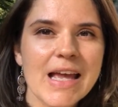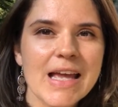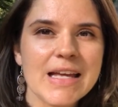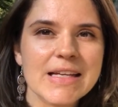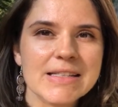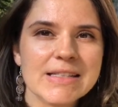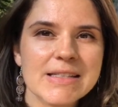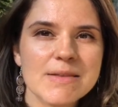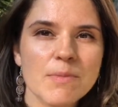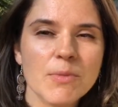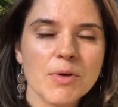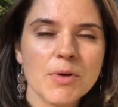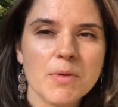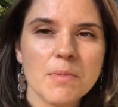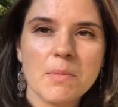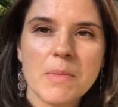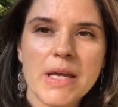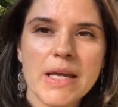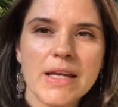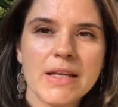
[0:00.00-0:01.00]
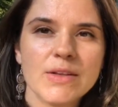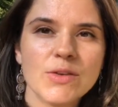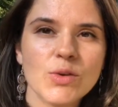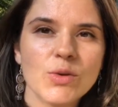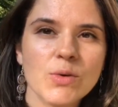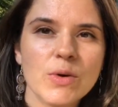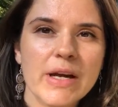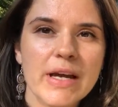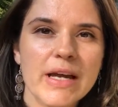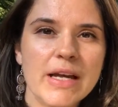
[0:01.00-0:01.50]
Esse
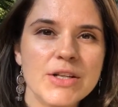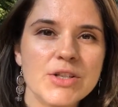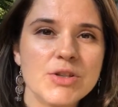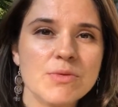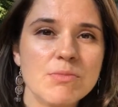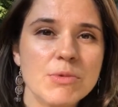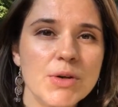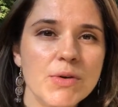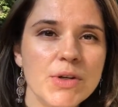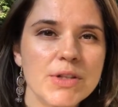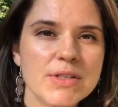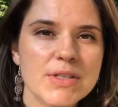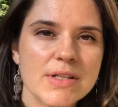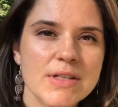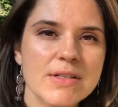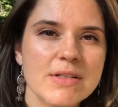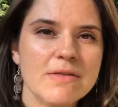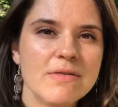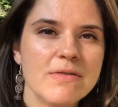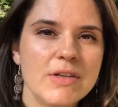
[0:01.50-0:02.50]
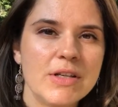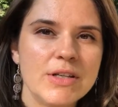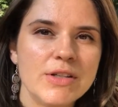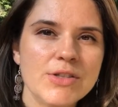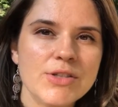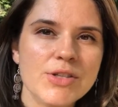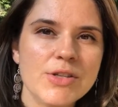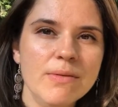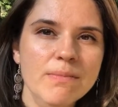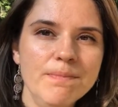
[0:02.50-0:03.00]
monumento é de
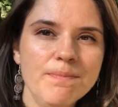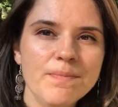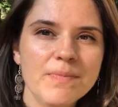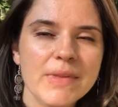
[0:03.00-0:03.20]
1820